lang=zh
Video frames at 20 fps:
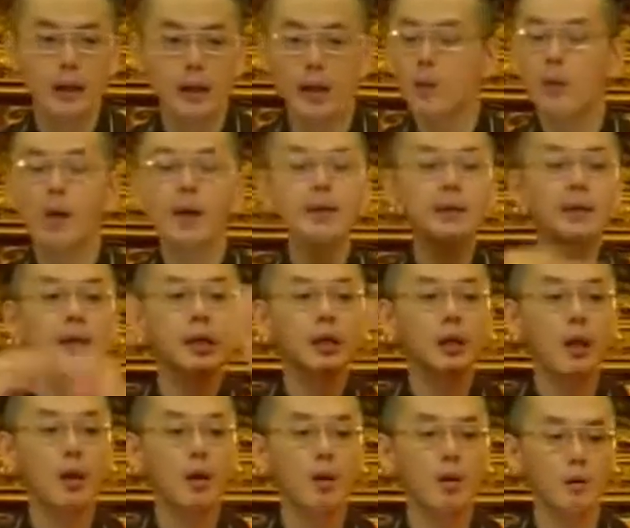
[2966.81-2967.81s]
演完戏
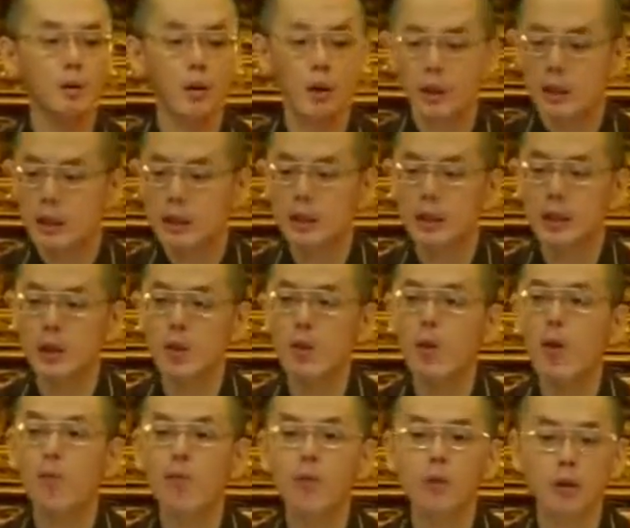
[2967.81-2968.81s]
以后，戏
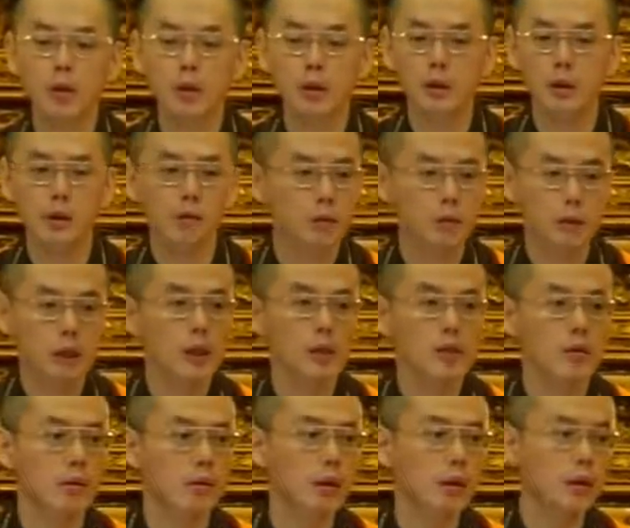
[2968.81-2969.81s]
落幕的时候就各
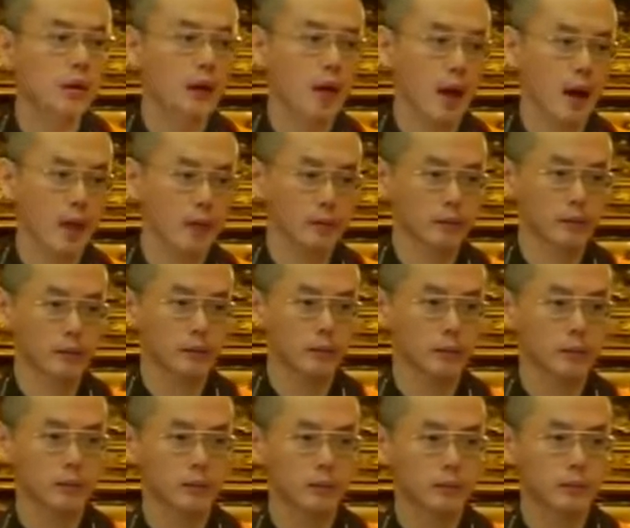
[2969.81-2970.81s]
走各的啦，
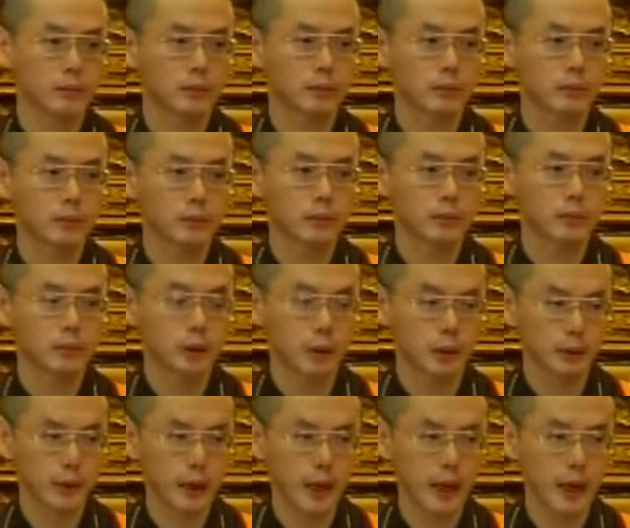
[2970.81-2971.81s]

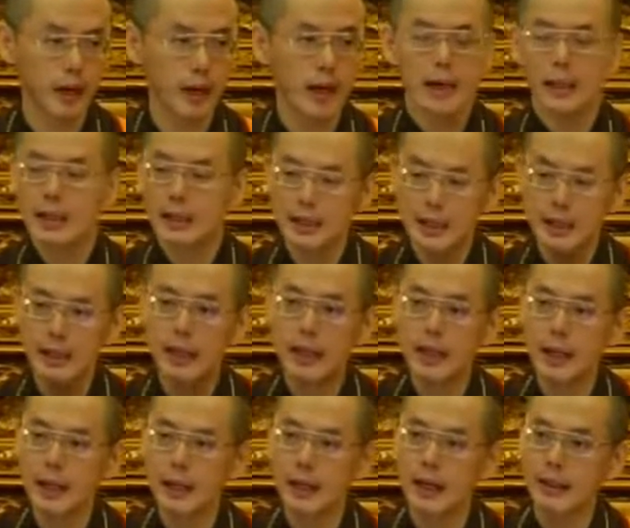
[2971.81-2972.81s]
对不对？你今
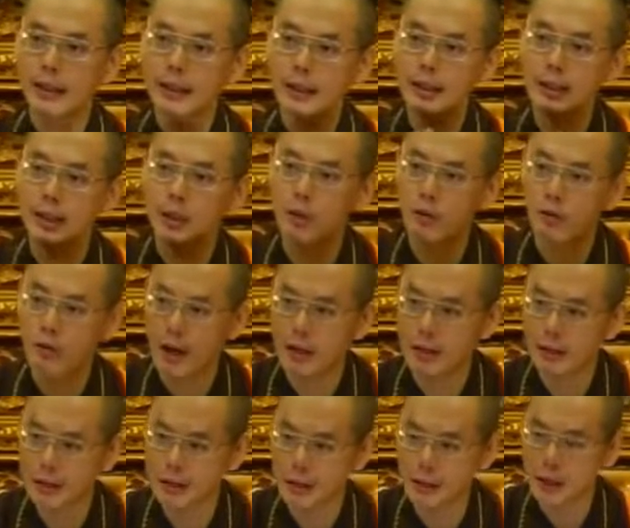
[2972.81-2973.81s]
天来来听星云法
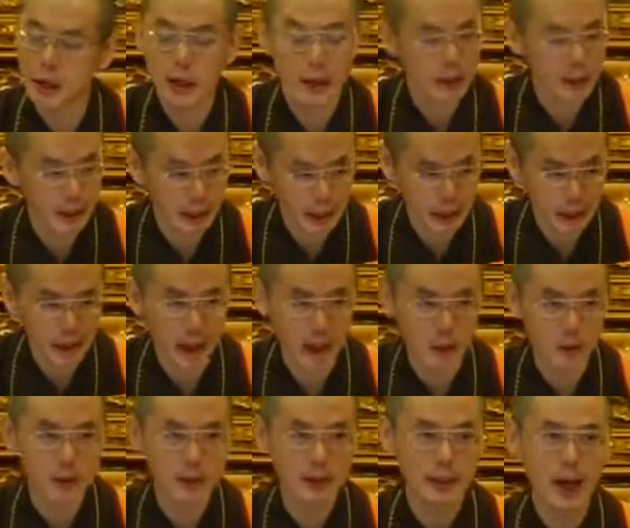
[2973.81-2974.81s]
师，你还很
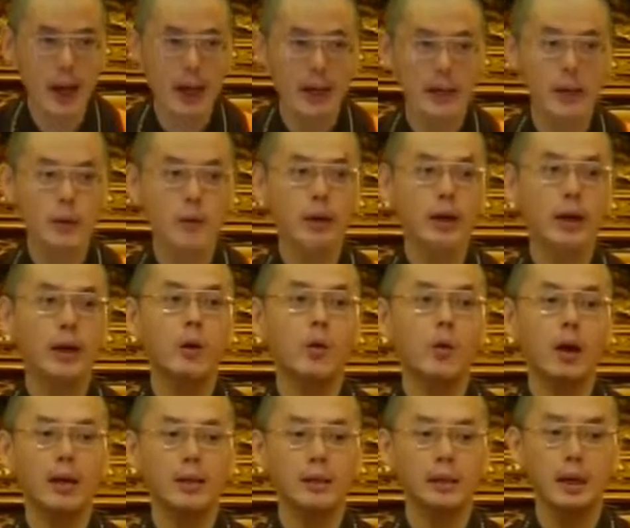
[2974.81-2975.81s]
高兴啊，因为很
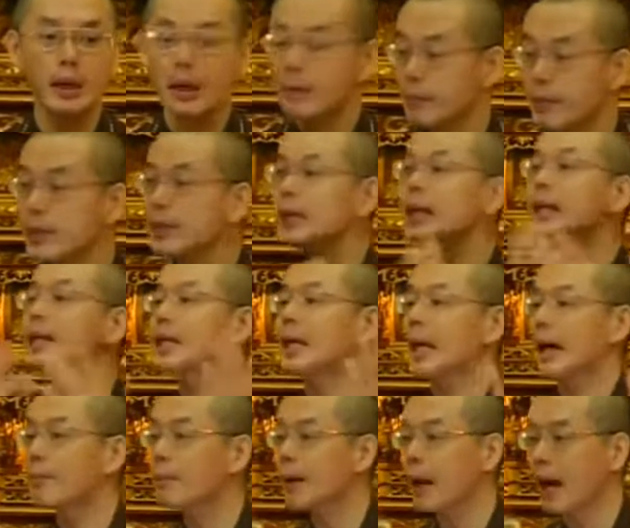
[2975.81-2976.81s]
欢喜。明天你
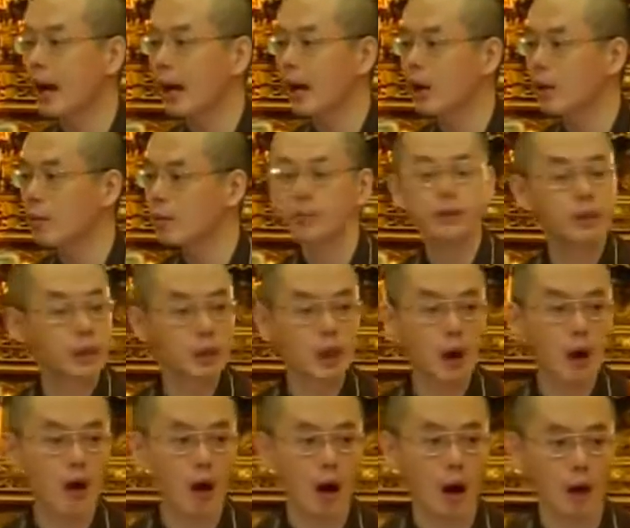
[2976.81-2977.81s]
来不来不知
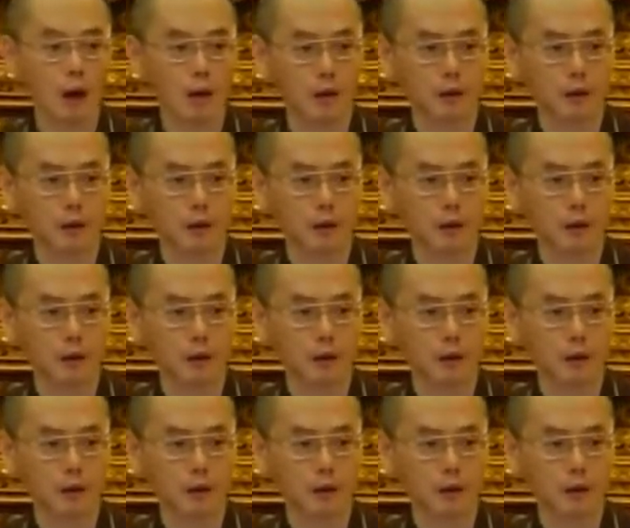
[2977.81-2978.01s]
道啊？